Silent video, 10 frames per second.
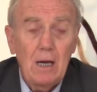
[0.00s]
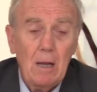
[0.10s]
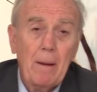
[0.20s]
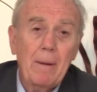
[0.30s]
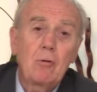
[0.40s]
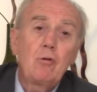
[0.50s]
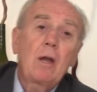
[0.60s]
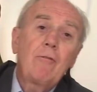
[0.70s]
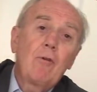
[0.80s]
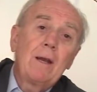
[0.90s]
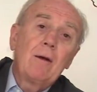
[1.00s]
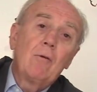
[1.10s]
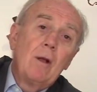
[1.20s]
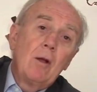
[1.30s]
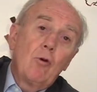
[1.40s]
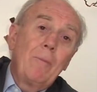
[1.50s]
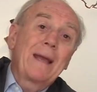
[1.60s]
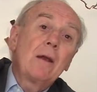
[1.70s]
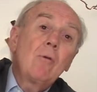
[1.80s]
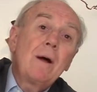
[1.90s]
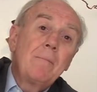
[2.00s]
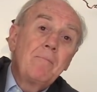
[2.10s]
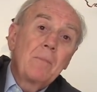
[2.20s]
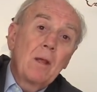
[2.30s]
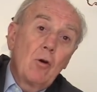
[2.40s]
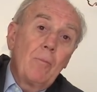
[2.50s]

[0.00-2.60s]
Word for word: La permaculture, il faut aller au, bec et loin. Mm.